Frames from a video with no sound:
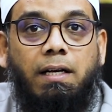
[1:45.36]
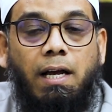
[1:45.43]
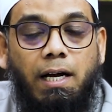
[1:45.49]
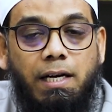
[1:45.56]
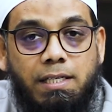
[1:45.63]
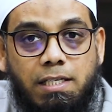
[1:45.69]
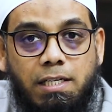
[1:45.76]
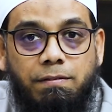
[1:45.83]

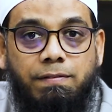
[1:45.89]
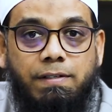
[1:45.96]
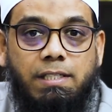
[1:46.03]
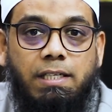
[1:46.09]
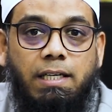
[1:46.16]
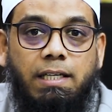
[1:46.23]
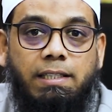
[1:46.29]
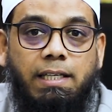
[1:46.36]
क्या इसकी
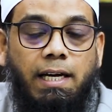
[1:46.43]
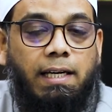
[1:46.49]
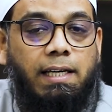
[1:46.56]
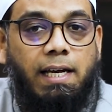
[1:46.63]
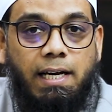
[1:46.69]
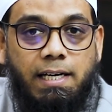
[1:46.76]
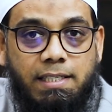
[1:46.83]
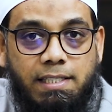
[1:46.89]
फजीलत है
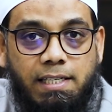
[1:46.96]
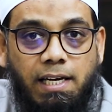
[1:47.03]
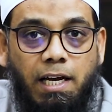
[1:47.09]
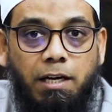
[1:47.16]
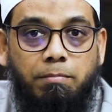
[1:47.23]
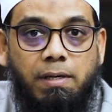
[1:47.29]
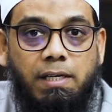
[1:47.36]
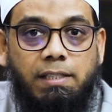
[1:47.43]
क्या इसकी
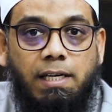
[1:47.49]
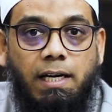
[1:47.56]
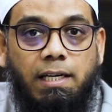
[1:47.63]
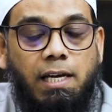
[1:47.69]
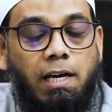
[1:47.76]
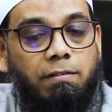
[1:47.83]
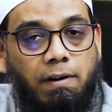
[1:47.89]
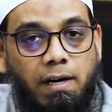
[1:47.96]
अहमियत है
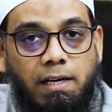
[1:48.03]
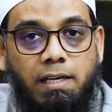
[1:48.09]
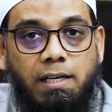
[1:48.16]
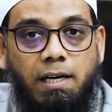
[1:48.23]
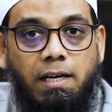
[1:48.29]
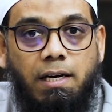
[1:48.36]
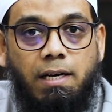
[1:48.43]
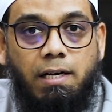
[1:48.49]
क्या वाकई
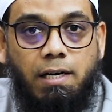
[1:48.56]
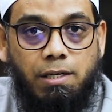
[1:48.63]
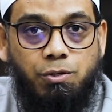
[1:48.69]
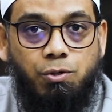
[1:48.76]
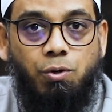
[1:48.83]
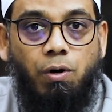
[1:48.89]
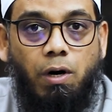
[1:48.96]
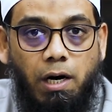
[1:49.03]
ये
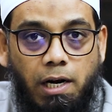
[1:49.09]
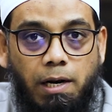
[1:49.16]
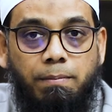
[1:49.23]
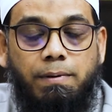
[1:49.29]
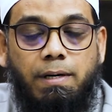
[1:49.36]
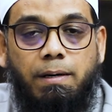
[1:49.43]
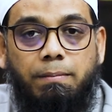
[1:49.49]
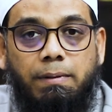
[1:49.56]
रंजो
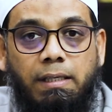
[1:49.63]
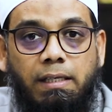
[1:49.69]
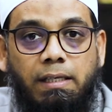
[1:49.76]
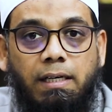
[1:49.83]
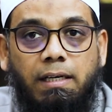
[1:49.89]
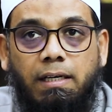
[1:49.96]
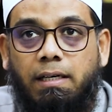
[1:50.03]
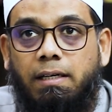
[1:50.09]
अलम का
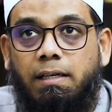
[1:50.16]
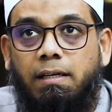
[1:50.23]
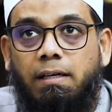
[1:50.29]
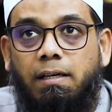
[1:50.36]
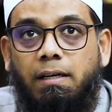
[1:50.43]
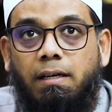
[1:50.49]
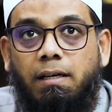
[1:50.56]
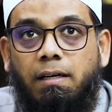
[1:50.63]
महीना है
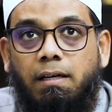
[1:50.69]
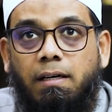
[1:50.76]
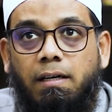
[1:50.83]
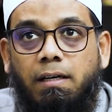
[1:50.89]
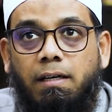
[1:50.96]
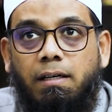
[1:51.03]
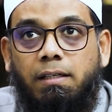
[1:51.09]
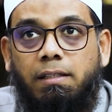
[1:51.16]

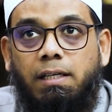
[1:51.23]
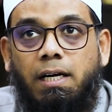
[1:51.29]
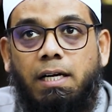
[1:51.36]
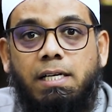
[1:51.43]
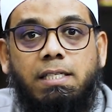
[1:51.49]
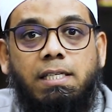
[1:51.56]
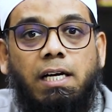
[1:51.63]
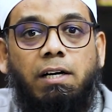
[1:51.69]
या
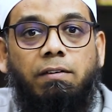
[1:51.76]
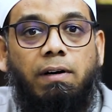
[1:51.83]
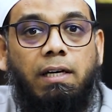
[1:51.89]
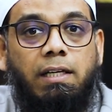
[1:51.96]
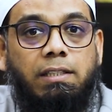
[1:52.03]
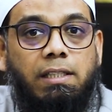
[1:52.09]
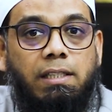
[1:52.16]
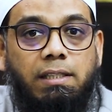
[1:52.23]
इसके
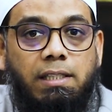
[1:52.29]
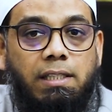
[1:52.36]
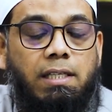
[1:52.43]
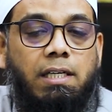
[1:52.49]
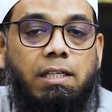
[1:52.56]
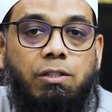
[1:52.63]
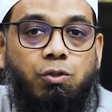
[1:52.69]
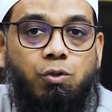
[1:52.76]
हवाले से
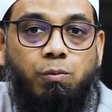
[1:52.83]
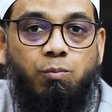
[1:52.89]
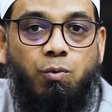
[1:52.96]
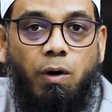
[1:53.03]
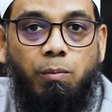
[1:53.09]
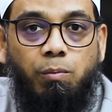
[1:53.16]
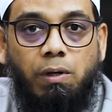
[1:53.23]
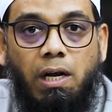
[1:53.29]
दीगर जो
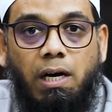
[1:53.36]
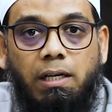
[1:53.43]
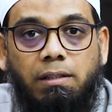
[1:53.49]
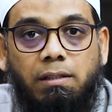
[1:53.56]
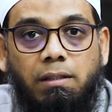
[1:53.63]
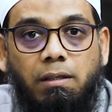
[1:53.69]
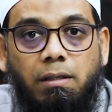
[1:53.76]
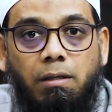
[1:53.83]

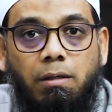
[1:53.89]
मामूलत